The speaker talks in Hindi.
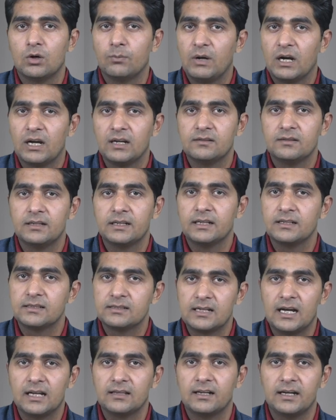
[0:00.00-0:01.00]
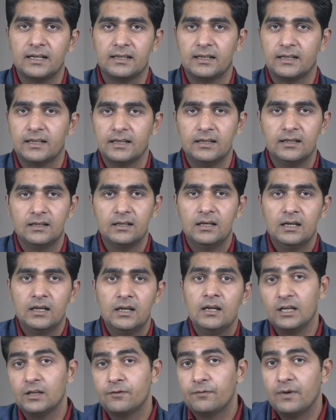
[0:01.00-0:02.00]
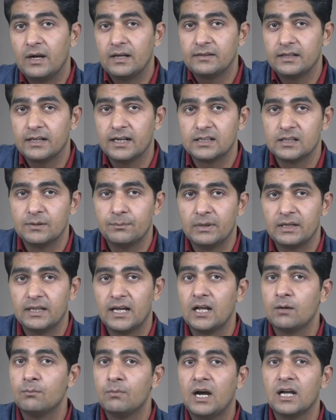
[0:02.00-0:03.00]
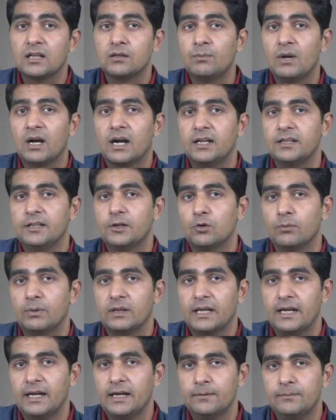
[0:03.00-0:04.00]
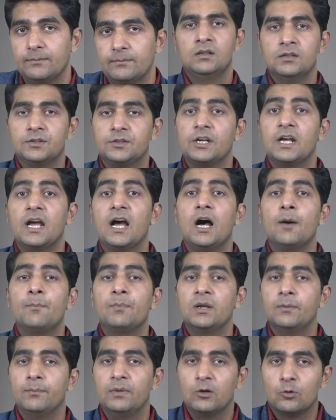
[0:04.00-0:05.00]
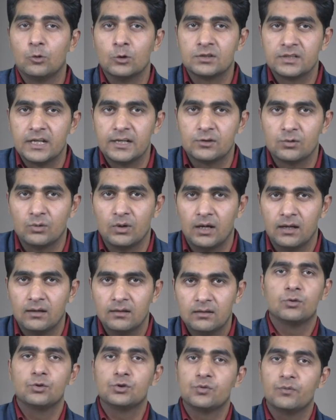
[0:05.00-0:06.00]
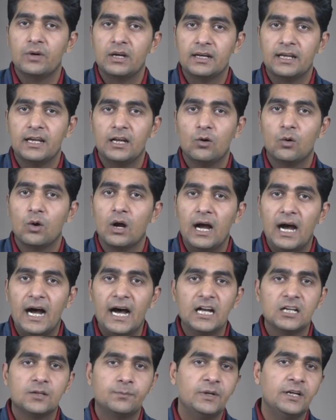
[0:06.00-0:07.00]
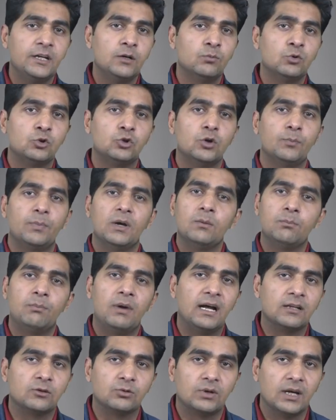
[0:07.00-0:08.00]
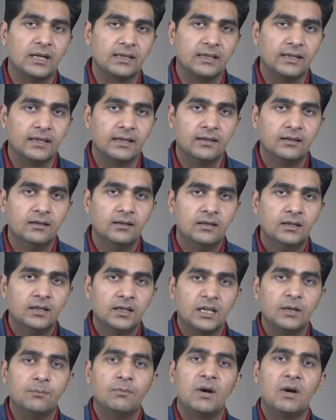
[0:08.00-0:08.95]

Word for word: और भगत सिंह के साथ रहते थे इस फांसी का जिम्मेदार महात्मा गांधी को बताया जी हाँ आपने बिल्कुल सही सुना कुछ वर्ग के लोग आज भी इन मुद्दों पर बात उठाते हैं कि